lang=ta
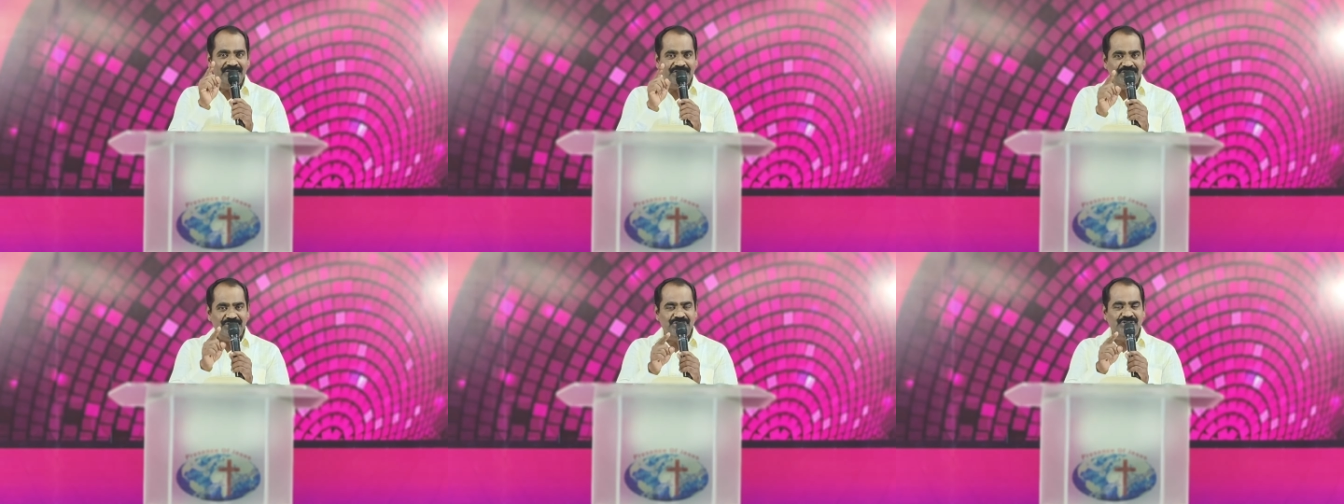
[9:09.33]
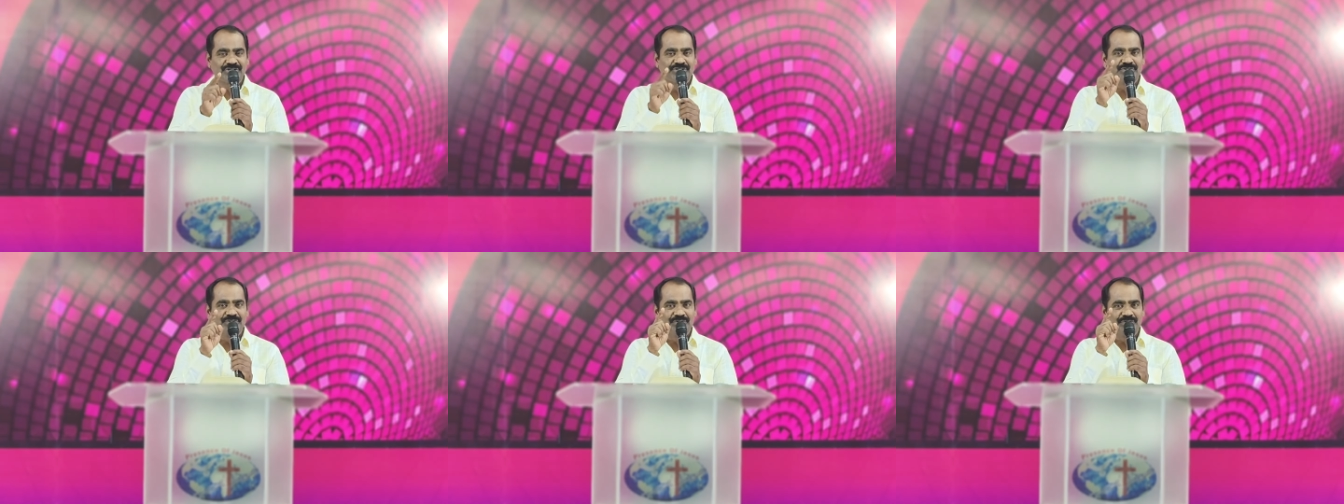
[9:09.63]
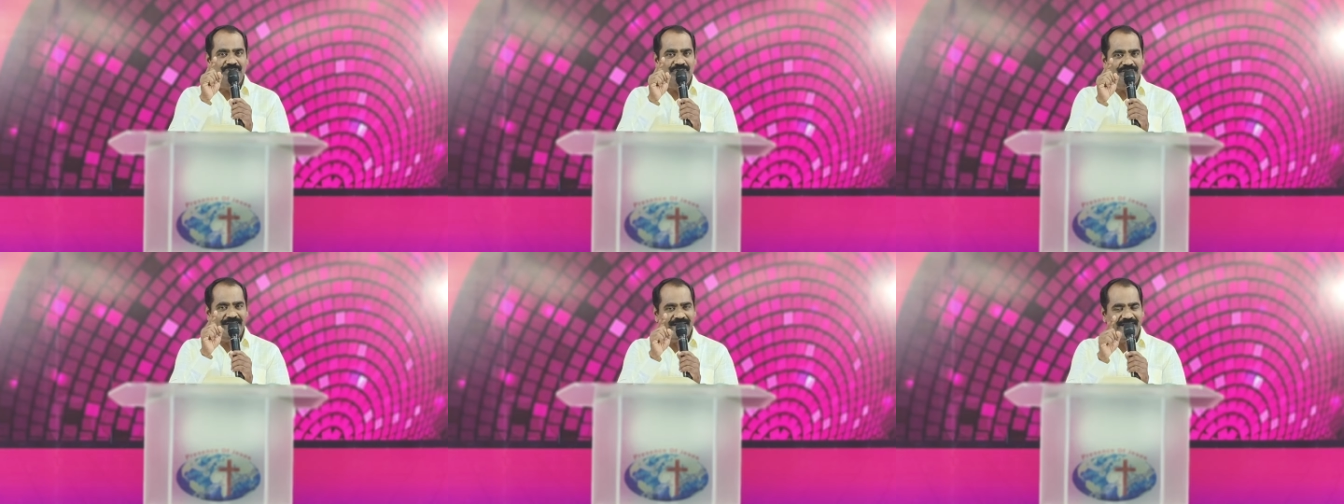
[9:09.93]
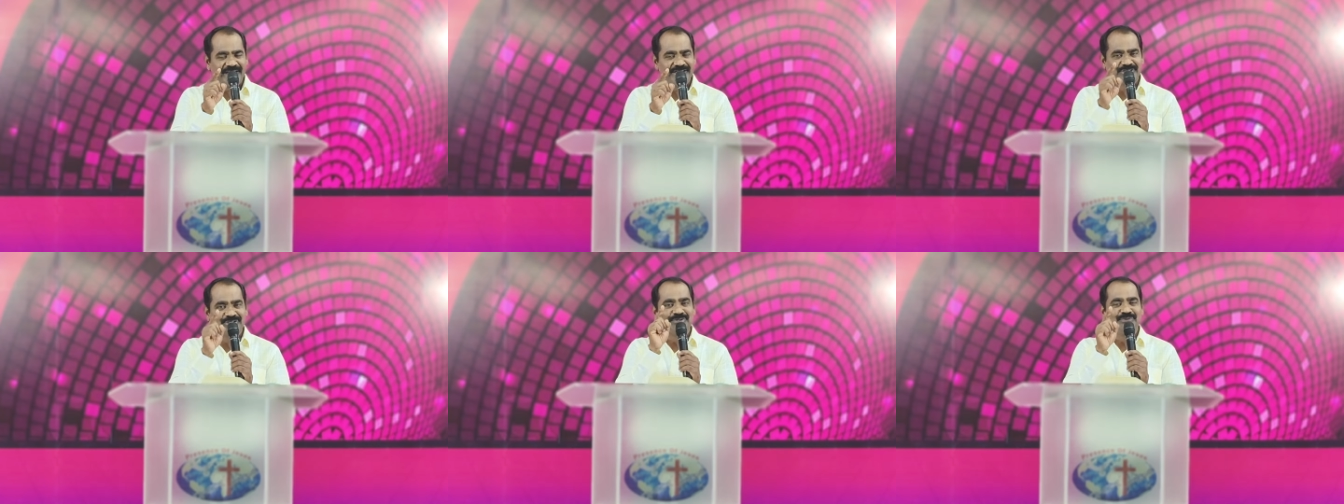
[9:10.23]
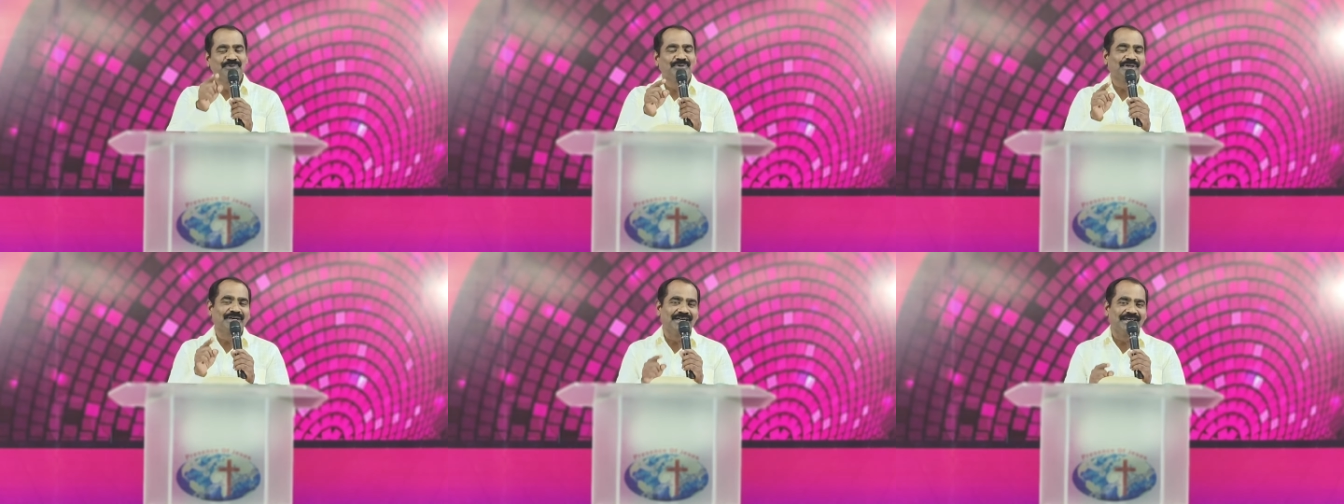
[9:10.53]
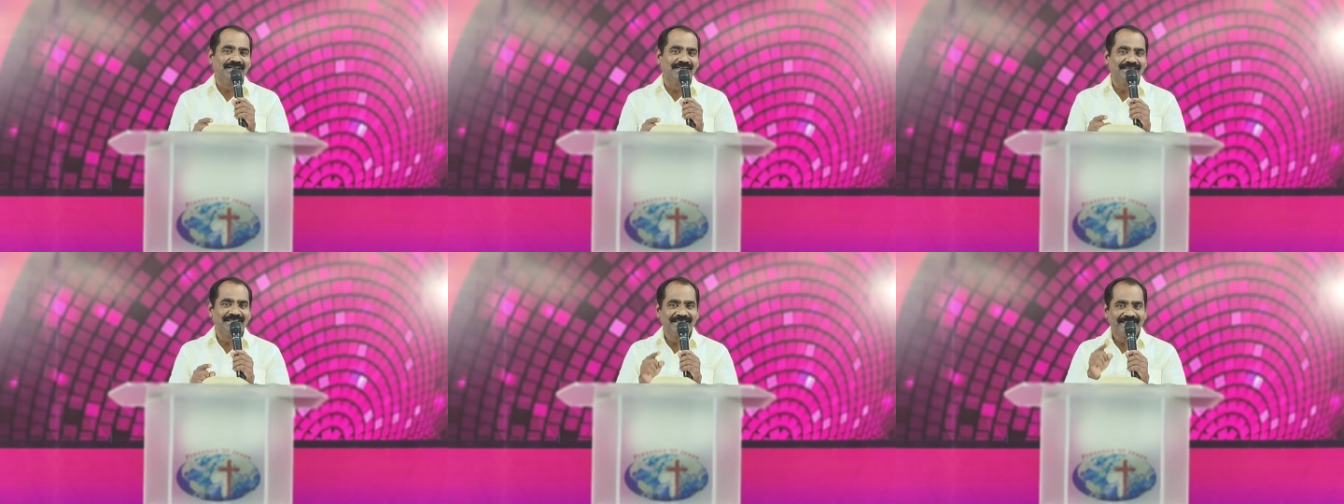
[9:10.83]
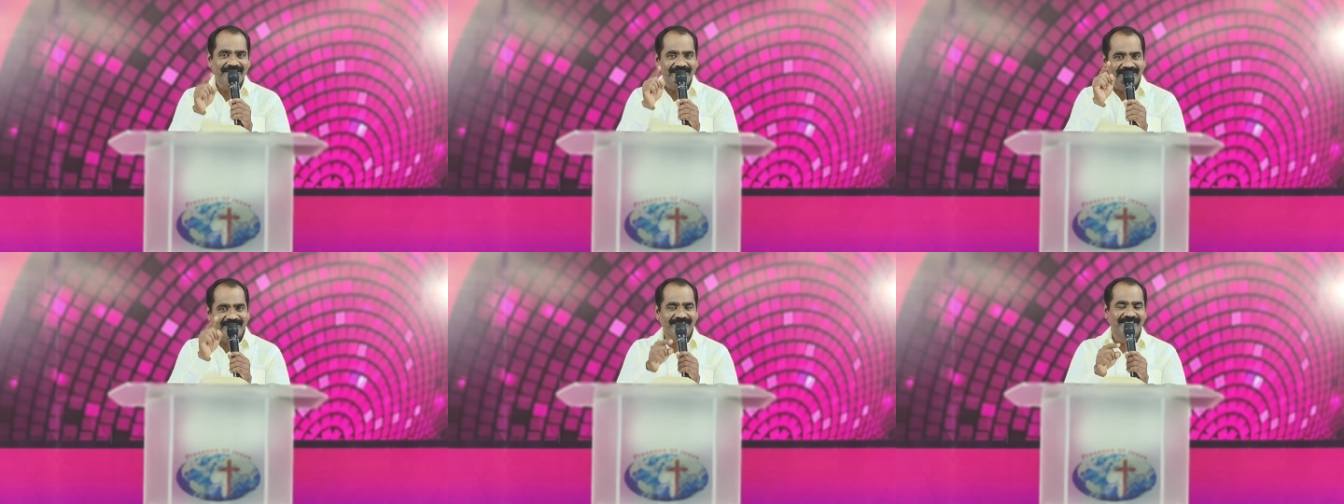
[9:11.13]
கிறிஸ்து இயேசு உங்கள்
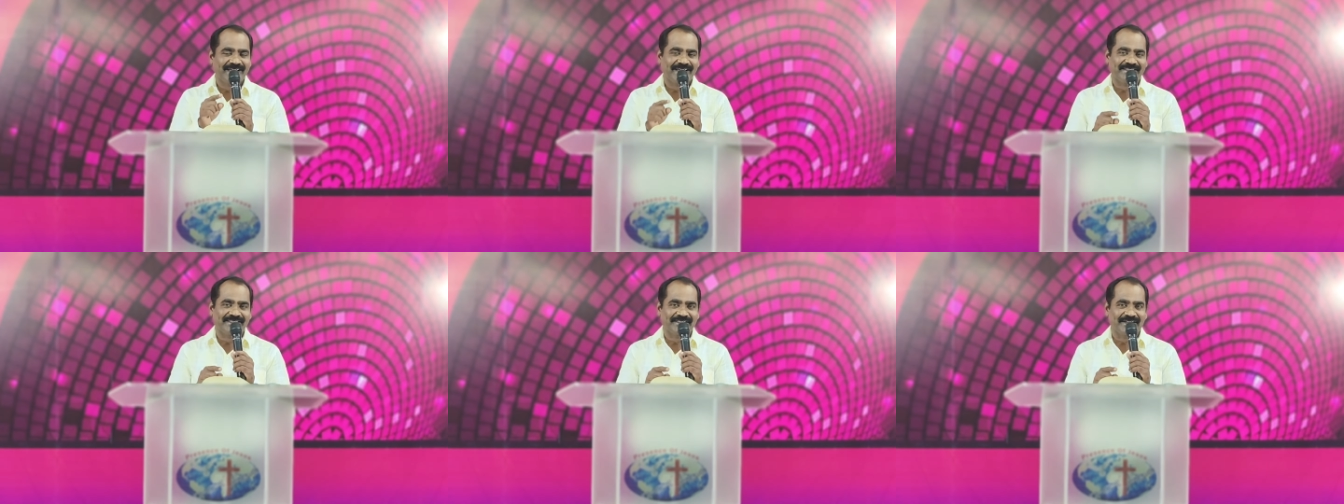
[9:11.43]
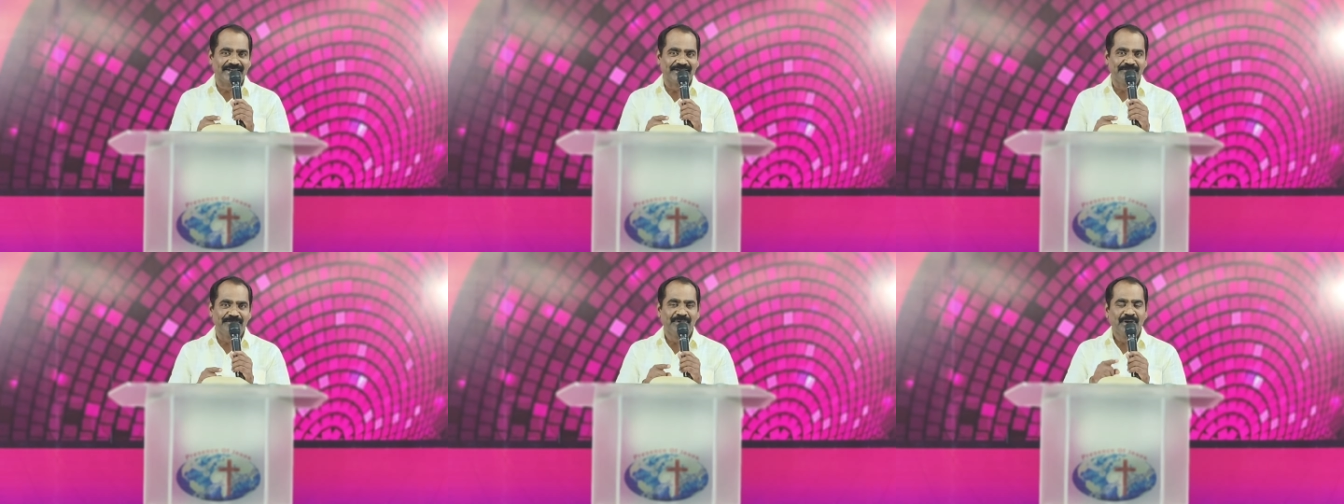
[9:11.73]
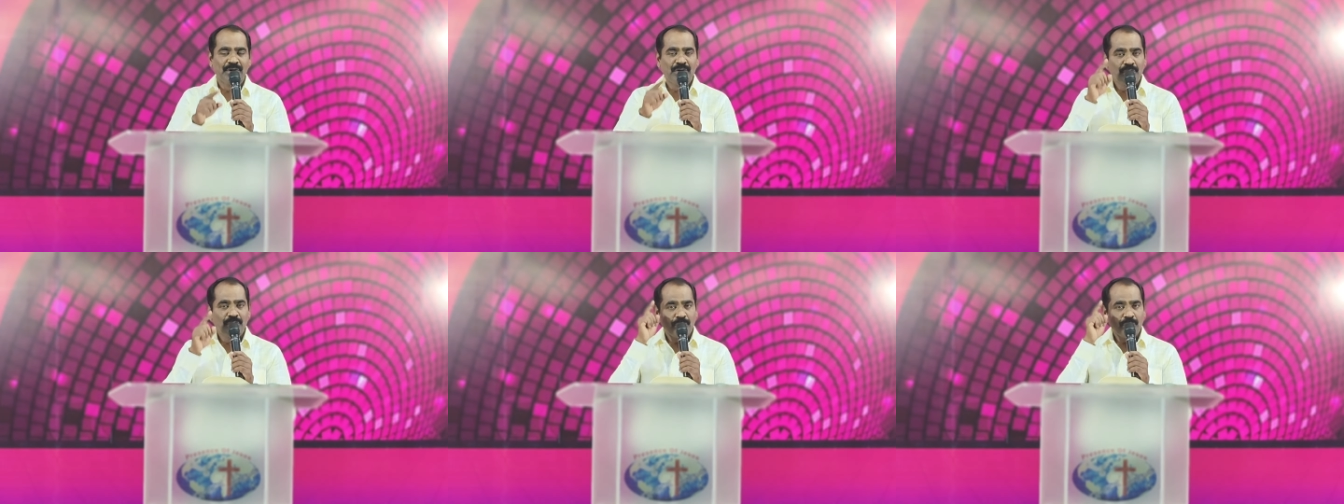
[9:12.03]
இருதயத்தையும்